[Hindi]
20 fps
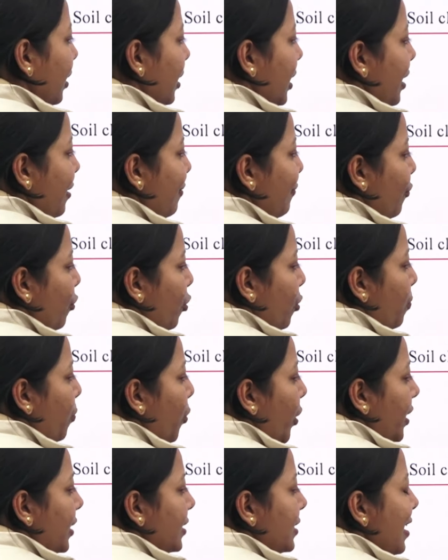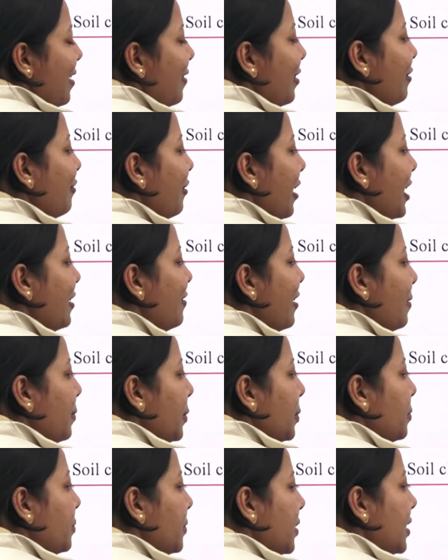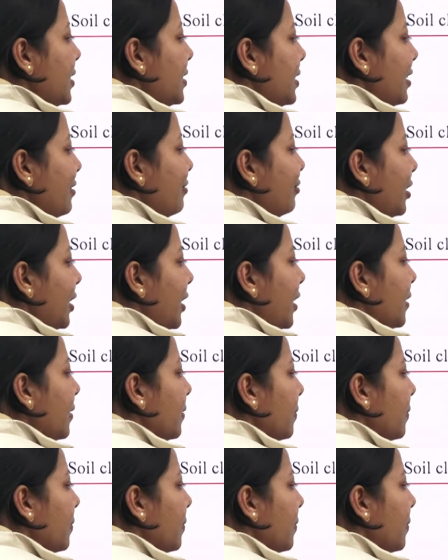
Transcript: ये 4.75 पॉइंट mm की सीव थी